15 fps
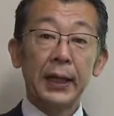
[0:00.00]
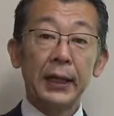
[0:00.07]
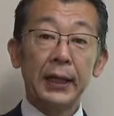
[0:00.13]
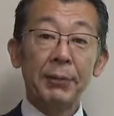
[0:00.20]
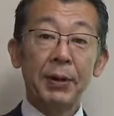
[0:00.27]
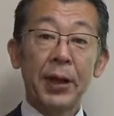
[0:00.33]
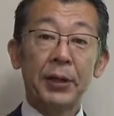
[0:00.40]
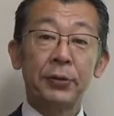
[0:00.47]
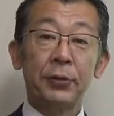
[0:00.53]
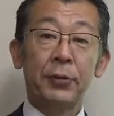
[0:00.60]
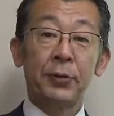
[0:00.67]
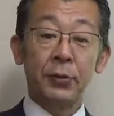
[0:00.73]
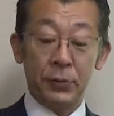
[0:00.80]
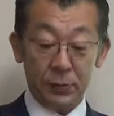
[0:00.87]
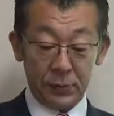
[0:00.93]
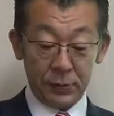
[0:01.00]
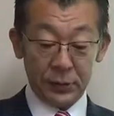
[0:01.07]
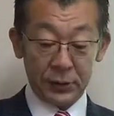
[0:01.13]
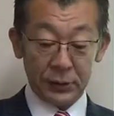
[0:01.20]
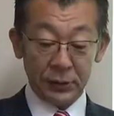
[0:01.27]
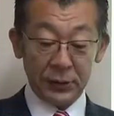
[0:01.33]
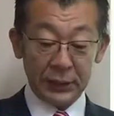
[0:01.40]
でまああのう
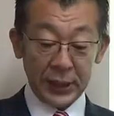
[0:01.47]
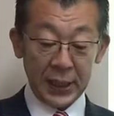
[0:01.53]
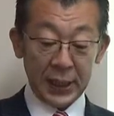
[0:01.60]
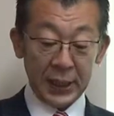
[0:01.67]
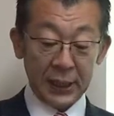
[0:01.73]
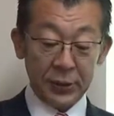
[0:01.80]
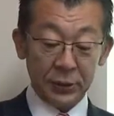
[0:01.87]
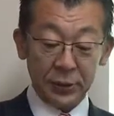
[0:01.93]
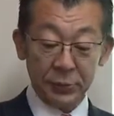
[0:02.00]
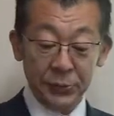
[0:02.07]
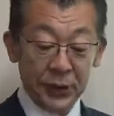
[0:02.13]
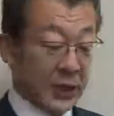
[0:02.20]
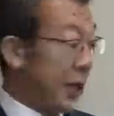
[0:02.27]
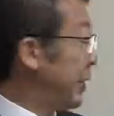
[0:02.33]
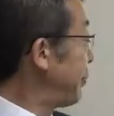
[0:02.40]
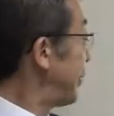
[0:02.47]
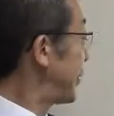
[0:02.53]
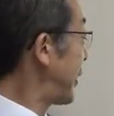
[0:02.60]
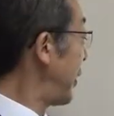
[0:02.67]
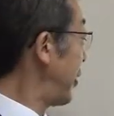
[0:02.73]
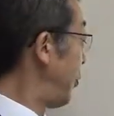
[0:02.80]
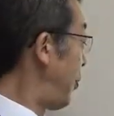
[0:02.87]
ですね趣味にありま
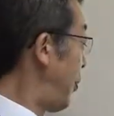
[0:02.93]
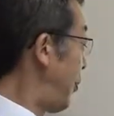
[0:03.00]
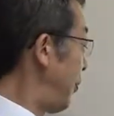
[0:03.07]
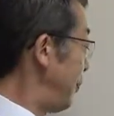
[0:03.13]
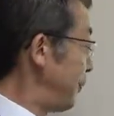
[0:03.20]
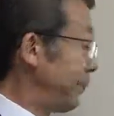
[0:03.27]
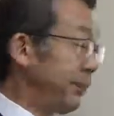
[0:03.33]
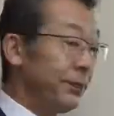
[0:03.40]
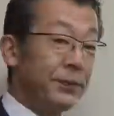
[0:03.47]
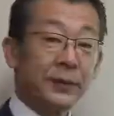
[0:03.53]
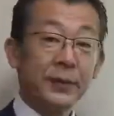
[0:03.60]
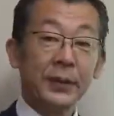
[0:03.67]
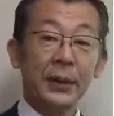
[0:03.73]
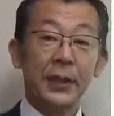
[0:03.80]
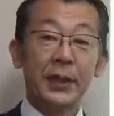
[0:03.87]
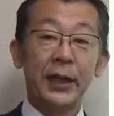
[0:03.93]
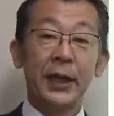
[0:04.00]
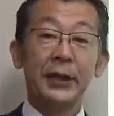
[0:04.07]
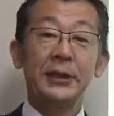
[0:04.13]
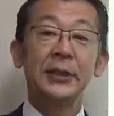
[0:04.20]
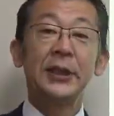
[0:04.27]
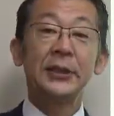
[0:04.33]
すけれども、え
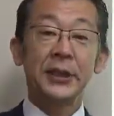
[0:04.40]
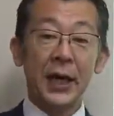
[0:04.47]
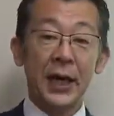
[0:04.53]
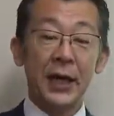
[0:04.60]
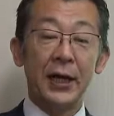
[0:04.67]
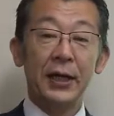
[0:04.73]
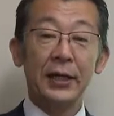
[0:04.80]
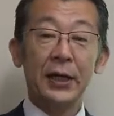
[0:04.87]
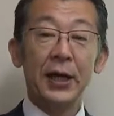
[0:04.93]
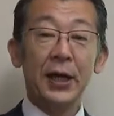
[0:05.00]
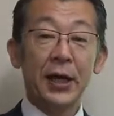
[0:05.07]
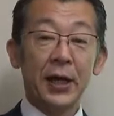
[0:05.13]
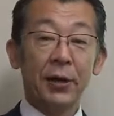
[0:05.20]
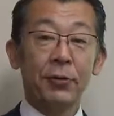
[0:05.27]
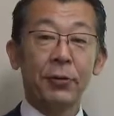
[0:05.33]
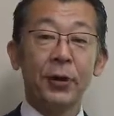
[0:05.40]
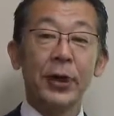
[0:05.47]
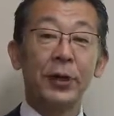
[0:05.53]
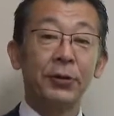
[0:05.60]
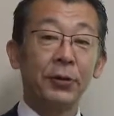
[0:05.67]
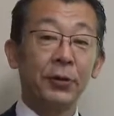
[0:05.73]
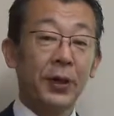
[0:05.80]
自転車で、えこの
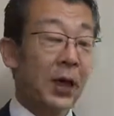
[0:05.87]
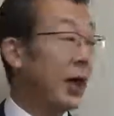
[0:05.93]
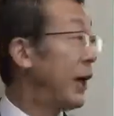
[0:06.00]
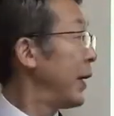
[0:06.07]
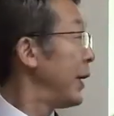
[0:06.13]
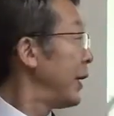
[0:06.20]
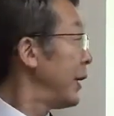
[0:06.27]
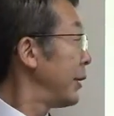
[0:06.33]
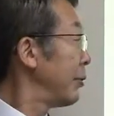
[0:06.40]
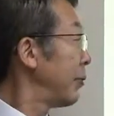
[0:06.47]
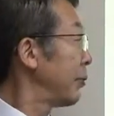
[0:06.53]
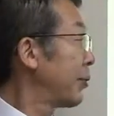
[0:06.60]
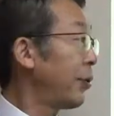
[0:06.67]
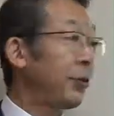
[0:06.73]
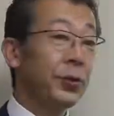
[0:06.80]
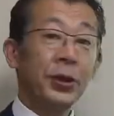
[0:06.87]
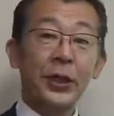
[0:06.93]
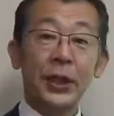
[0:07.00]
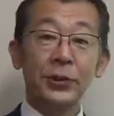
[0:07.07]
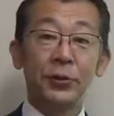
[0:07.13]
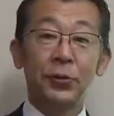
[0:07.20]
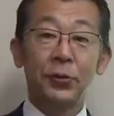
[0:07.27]
辺というか東京の
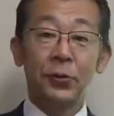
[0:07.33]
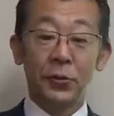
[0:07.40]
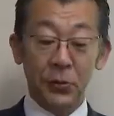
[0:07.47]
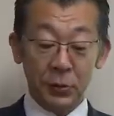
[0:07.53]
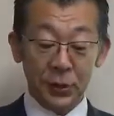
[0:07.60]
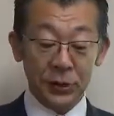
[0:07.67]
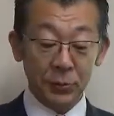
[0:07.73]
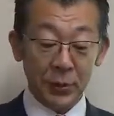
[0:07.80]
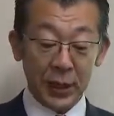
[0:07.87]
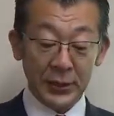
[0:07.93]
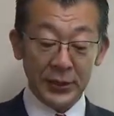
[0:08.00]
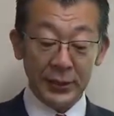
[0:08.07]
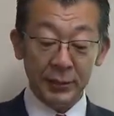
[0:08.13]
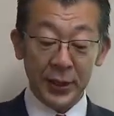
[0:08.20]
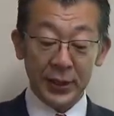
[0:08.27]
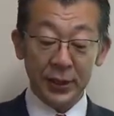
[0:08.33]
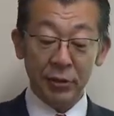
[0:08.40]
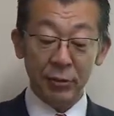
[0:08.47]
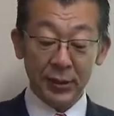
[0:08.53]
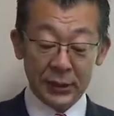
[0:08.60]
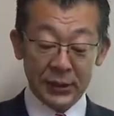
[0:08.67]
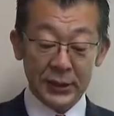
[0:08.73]
東の方をいつも走り回ってお
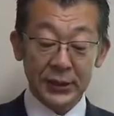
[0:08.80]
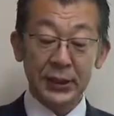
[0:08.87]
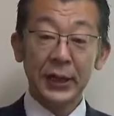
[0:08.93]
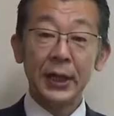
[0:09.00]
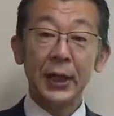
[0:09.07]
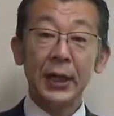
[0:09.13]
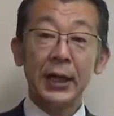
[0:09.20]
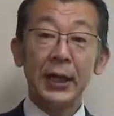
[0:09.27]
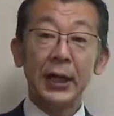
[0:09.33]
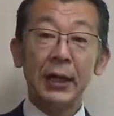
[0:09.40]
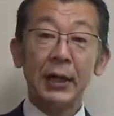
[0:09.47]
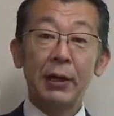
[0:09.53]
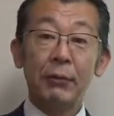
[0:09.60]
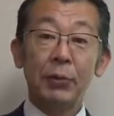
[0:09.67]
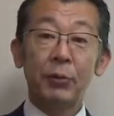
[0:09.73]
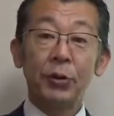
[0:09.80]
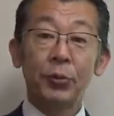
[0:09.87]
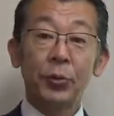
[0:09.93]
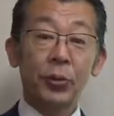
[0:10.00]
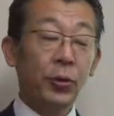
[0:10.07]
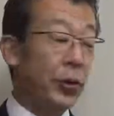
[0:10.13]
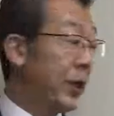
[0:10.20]
りますもと
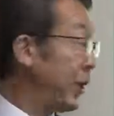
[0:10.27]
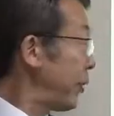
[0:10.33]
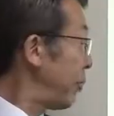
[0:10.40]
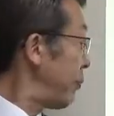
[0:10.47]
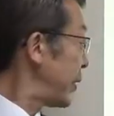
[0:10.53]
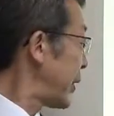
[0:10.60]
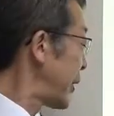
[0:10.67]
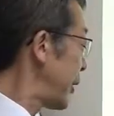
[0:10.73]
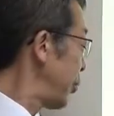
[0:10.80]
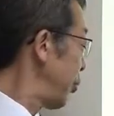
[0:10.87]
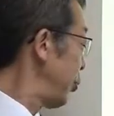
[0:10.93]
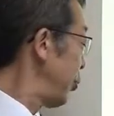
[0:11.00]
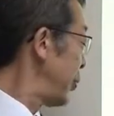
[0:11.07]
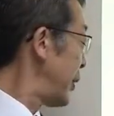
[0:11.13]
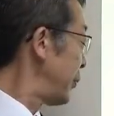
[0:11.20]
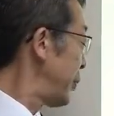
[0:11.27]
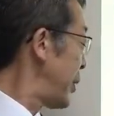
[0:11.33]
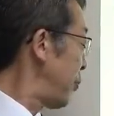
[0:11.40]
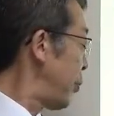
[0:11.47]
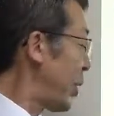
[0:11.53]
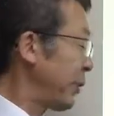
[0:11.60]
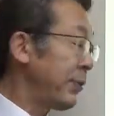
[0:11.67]
もと営業畑というもの
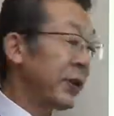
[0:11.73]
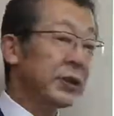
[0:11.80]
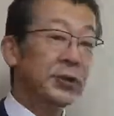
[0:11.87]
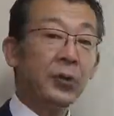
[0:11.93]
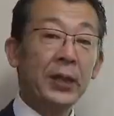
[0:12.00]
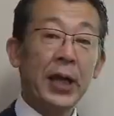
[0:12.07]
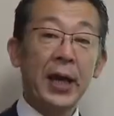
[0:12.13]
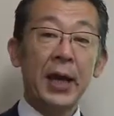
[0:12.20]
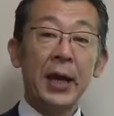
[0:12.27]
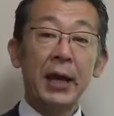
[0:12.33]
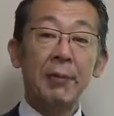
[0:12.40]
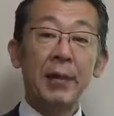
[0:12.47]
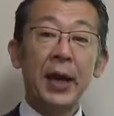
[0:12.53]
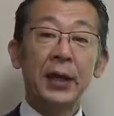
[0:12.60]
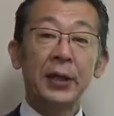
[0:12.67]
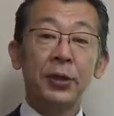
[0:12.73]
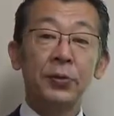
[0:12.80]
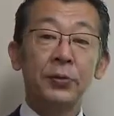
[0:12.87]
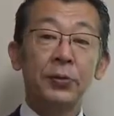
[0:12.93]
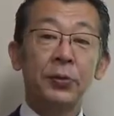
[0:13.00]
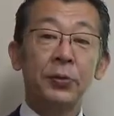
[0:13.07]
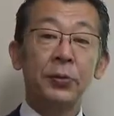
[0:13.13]
もありますので、まあ、相手の
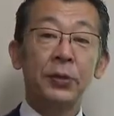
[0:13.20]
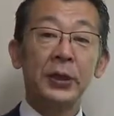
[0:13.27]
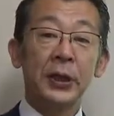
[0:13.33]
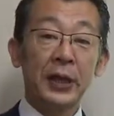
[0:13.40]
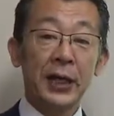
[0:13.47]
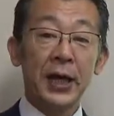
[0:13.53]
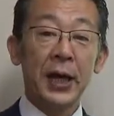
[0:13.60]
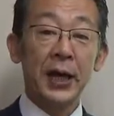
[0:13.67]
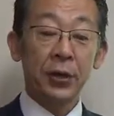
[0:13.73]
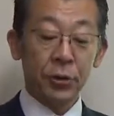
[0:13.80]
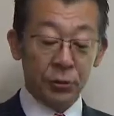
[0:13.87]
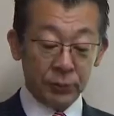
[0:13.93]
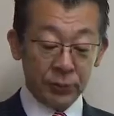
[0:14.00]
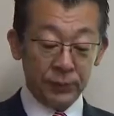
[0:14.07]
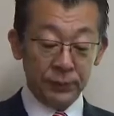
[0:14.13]
懐に入り込む